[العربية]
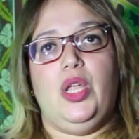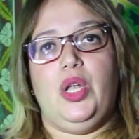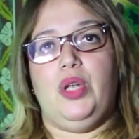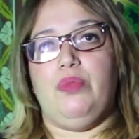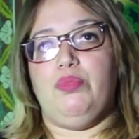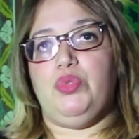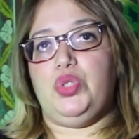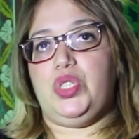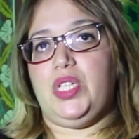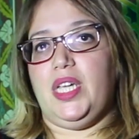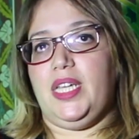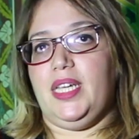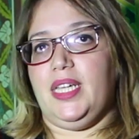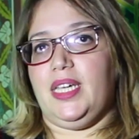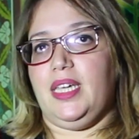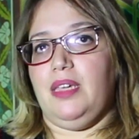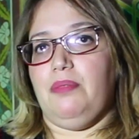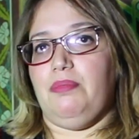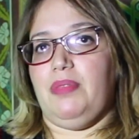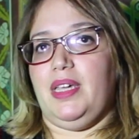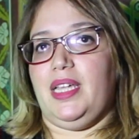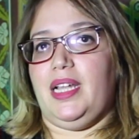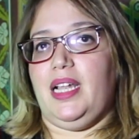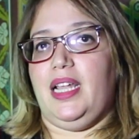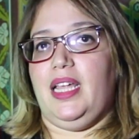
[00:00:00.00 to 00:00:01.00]

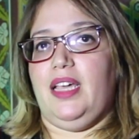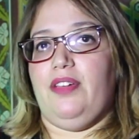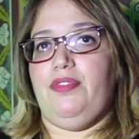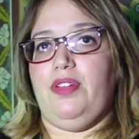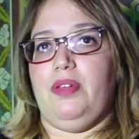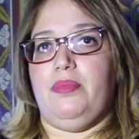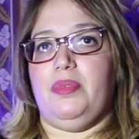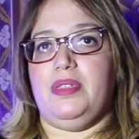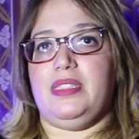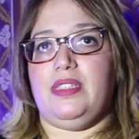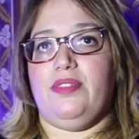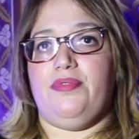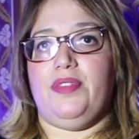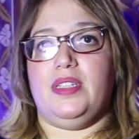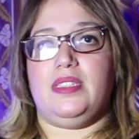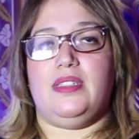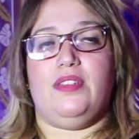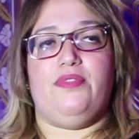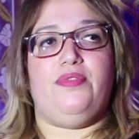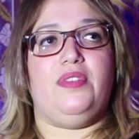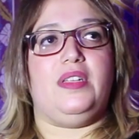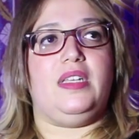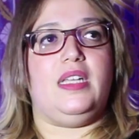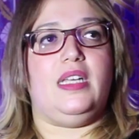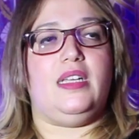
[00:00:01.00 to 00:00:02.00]
المشاركين بهذا الحفل
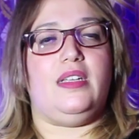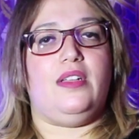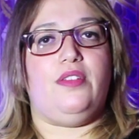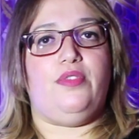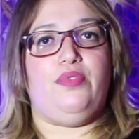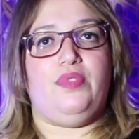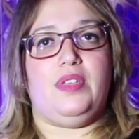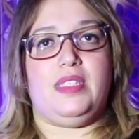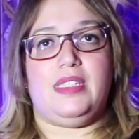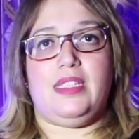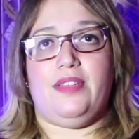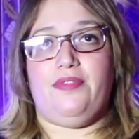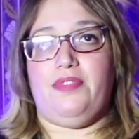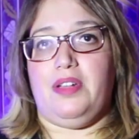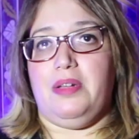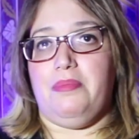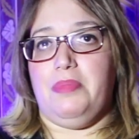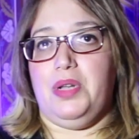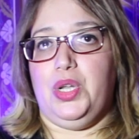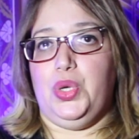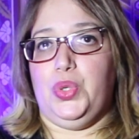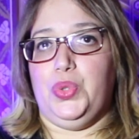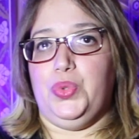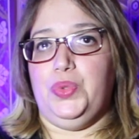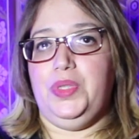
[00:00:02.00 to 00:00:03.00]
بصفتي فنانه في صنف
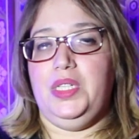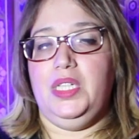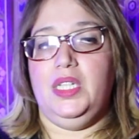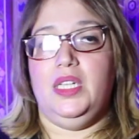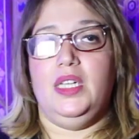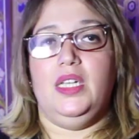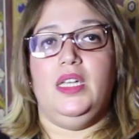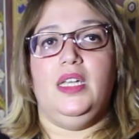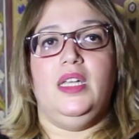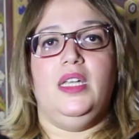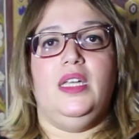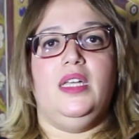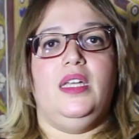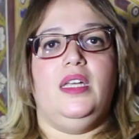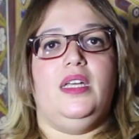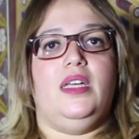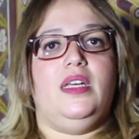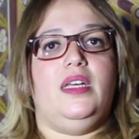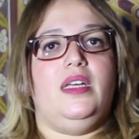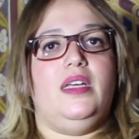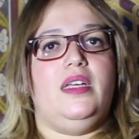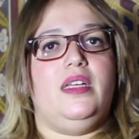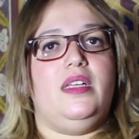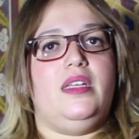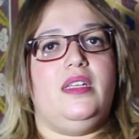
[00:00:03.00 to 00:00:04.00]
الملحون
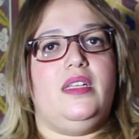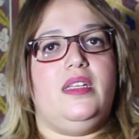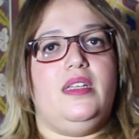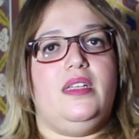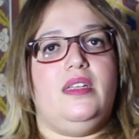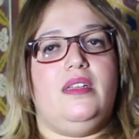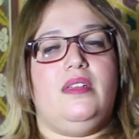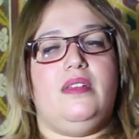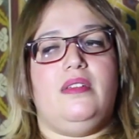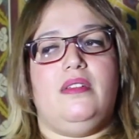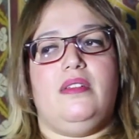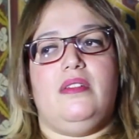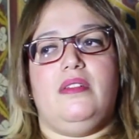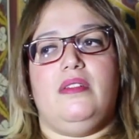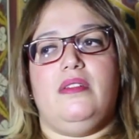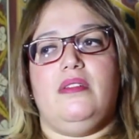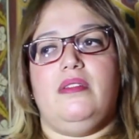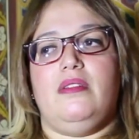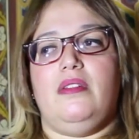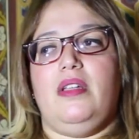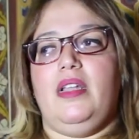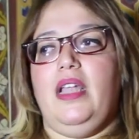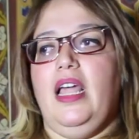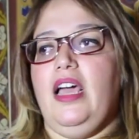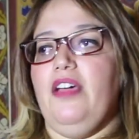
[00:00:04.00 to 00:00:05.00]

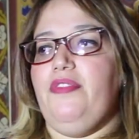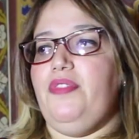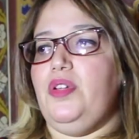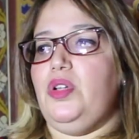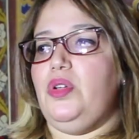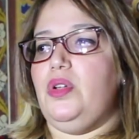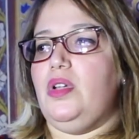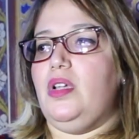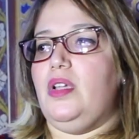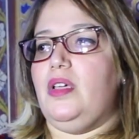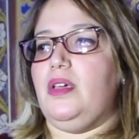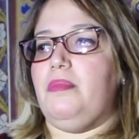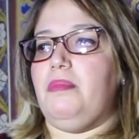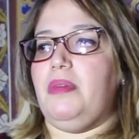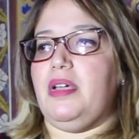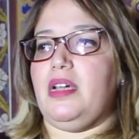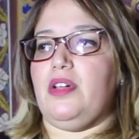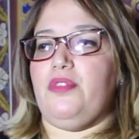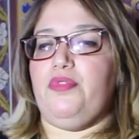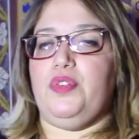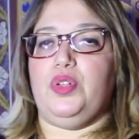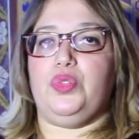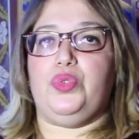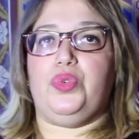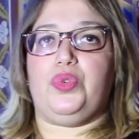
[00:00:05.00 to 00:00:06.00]
آه، الحفل
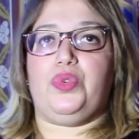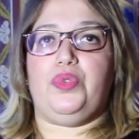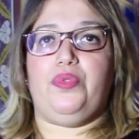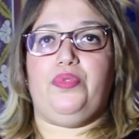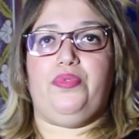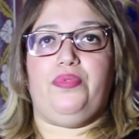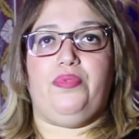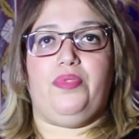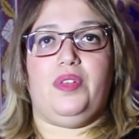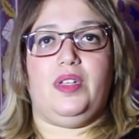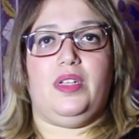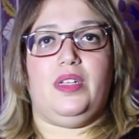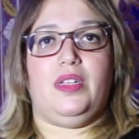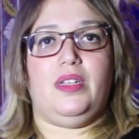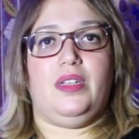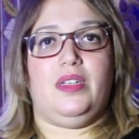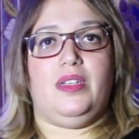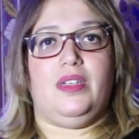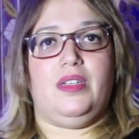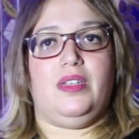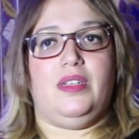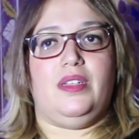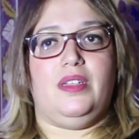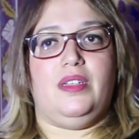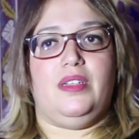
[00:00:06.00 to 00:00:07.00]
مر في ظروف
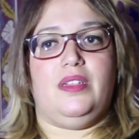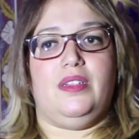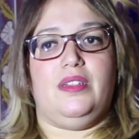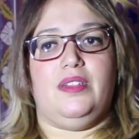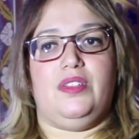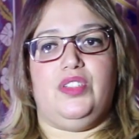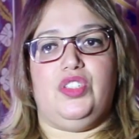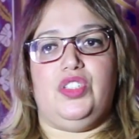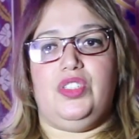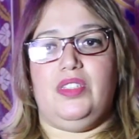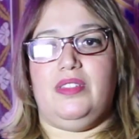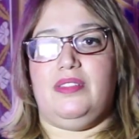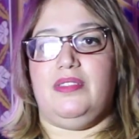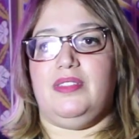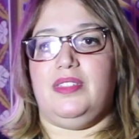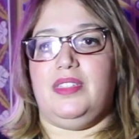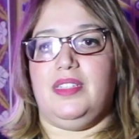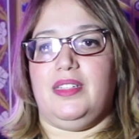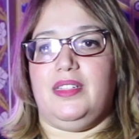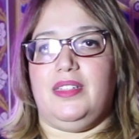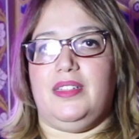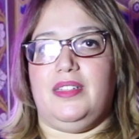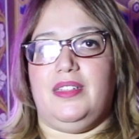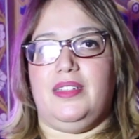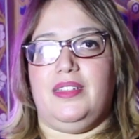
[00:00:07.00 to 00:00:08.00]
آه، جد
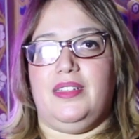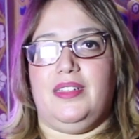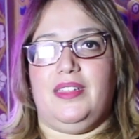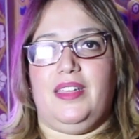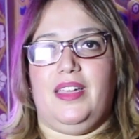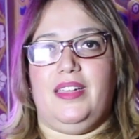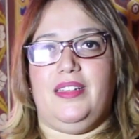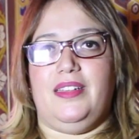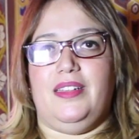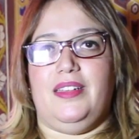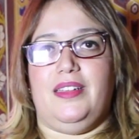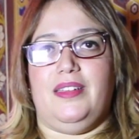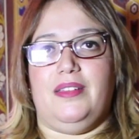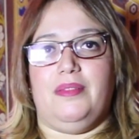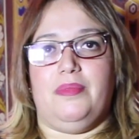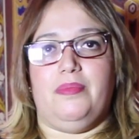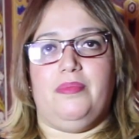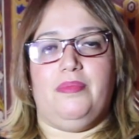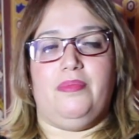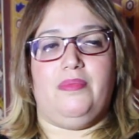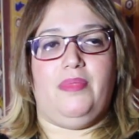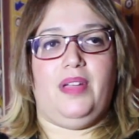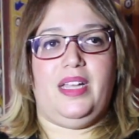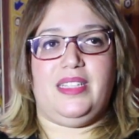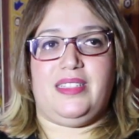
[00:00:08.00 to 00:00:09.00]
يعني
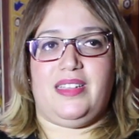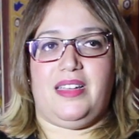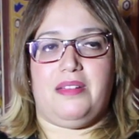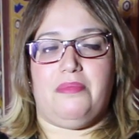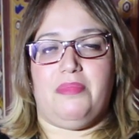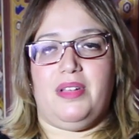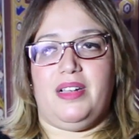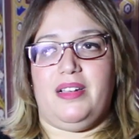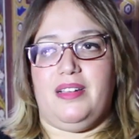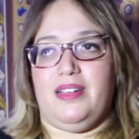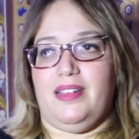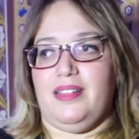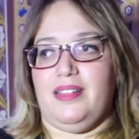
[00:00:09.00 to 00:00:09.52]
محترمه